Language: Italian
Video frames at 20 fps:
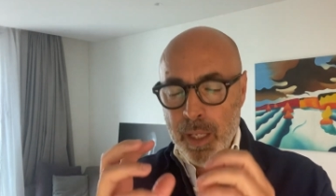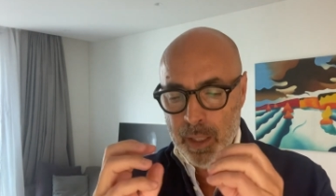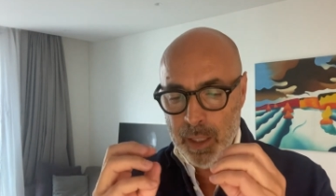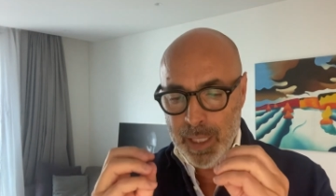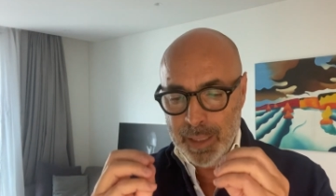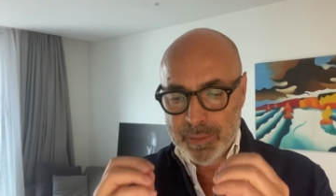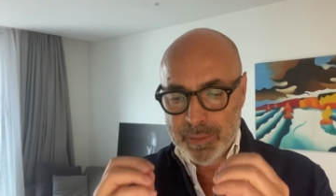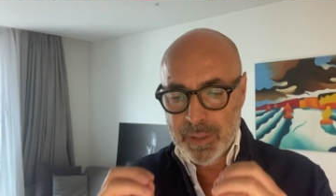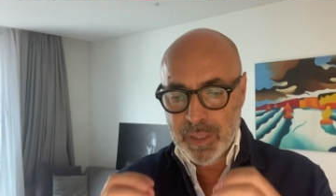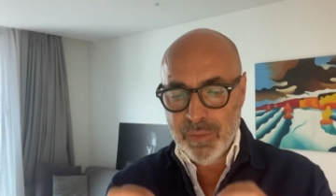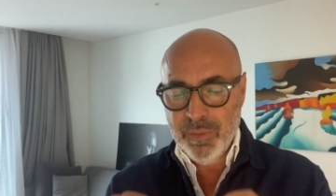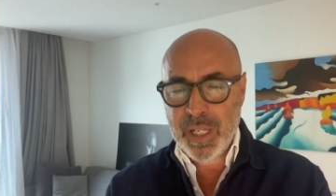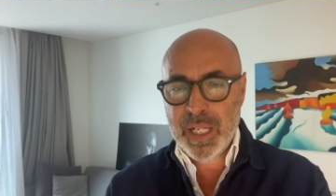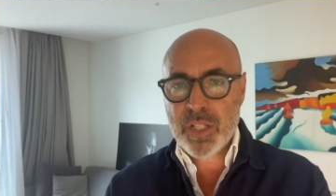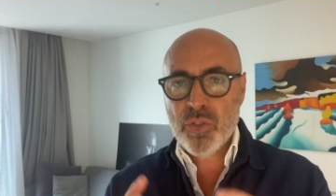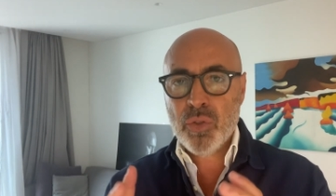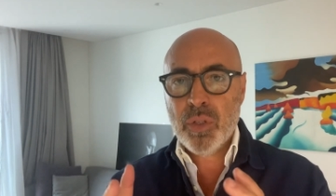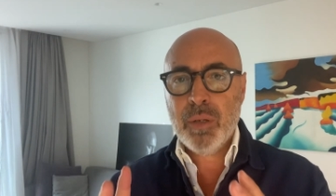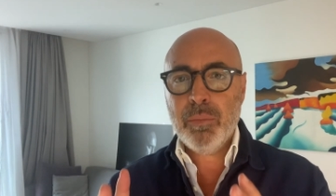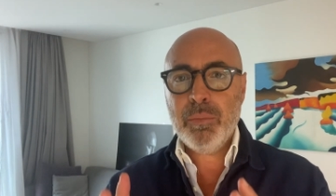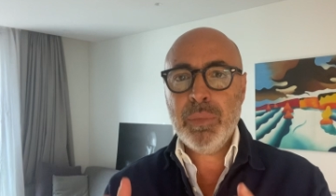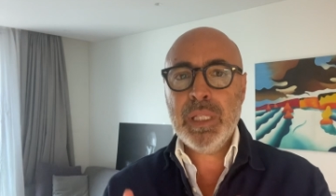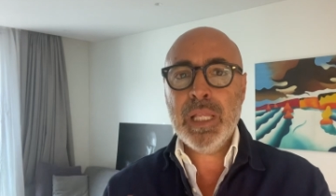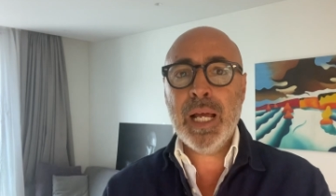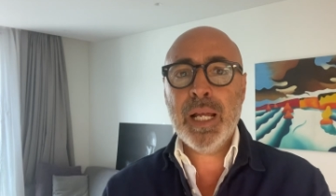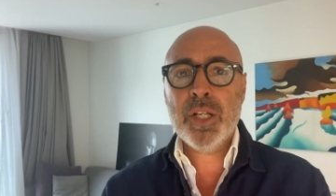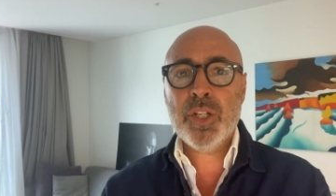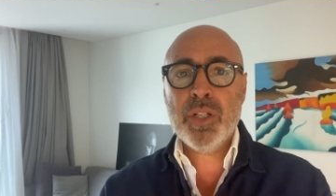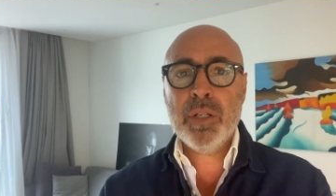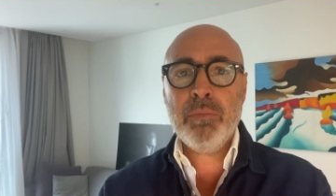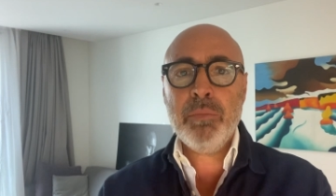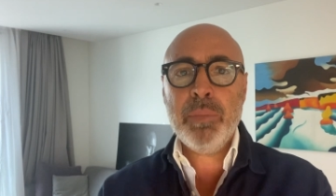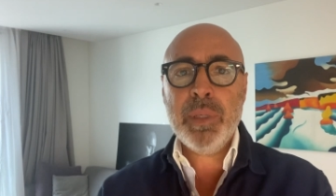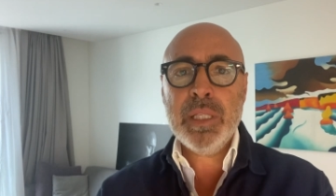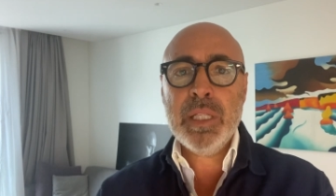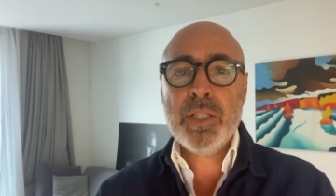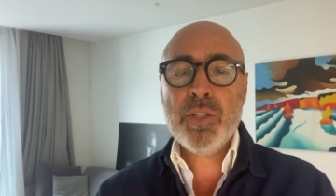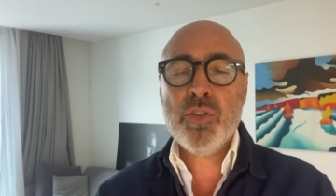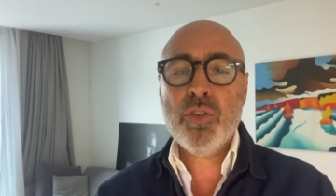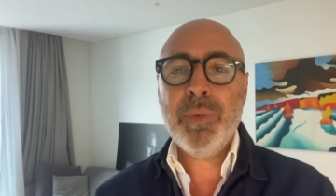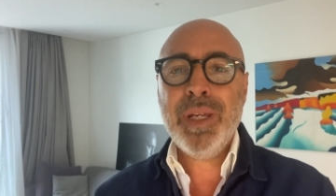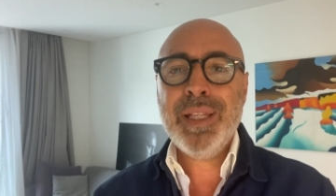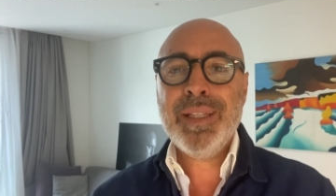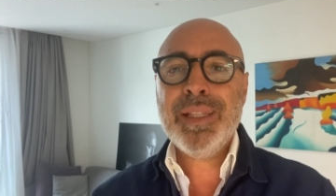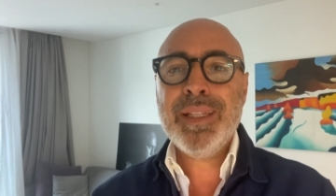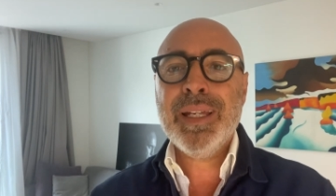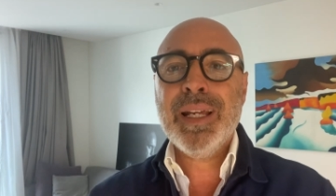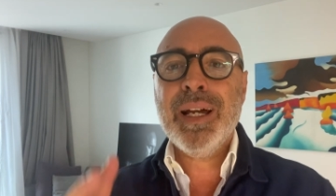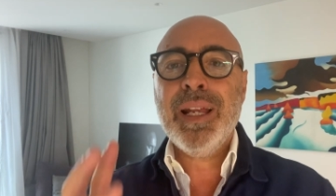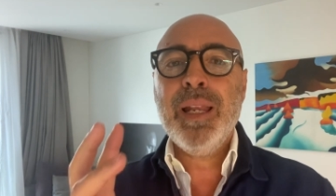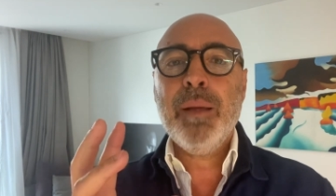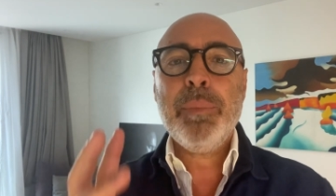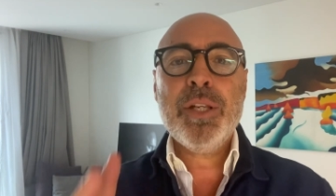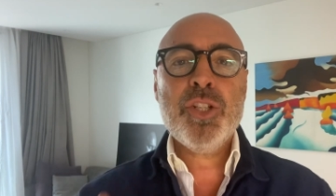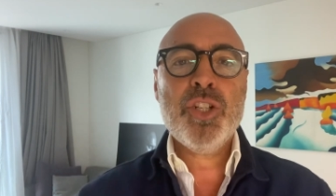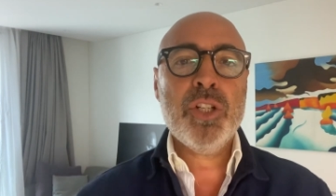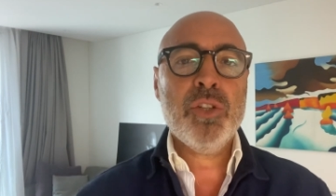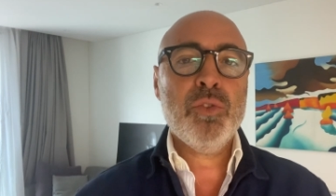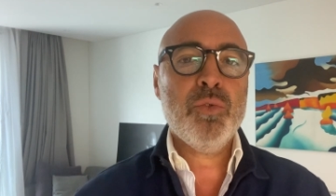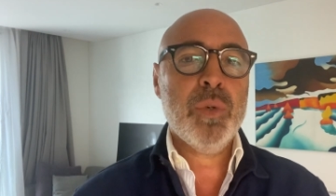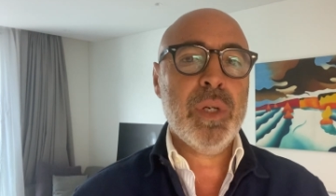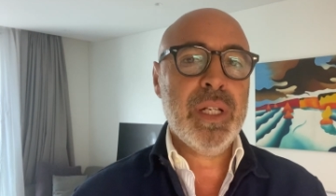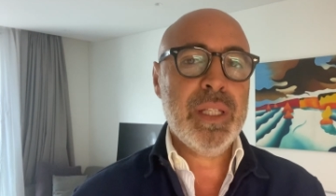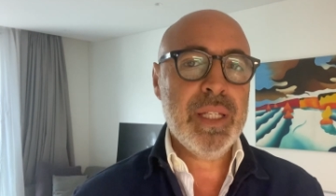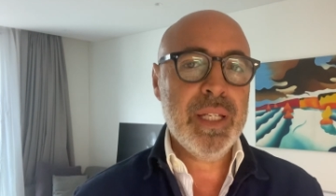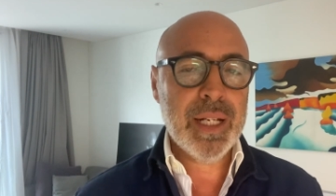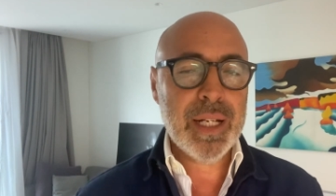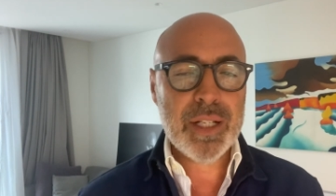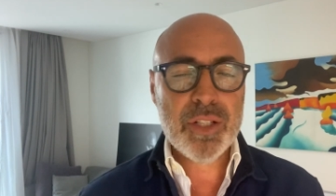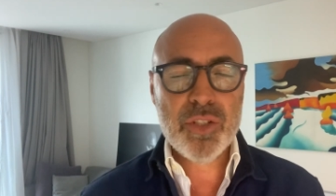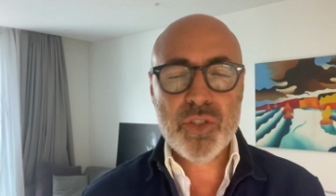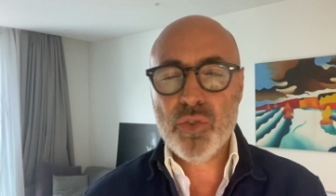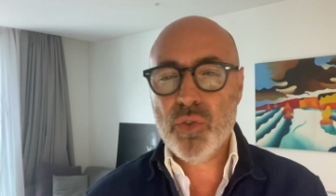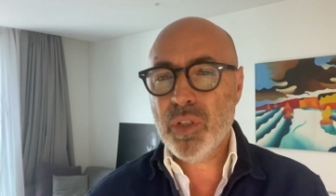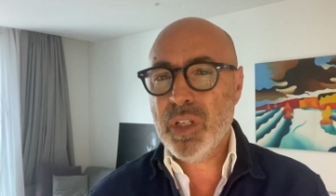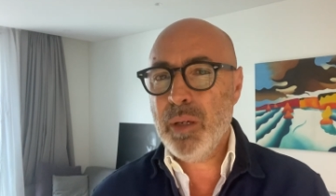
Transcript: attraverso una bilancia impedenziometrica la percentuale di grasso,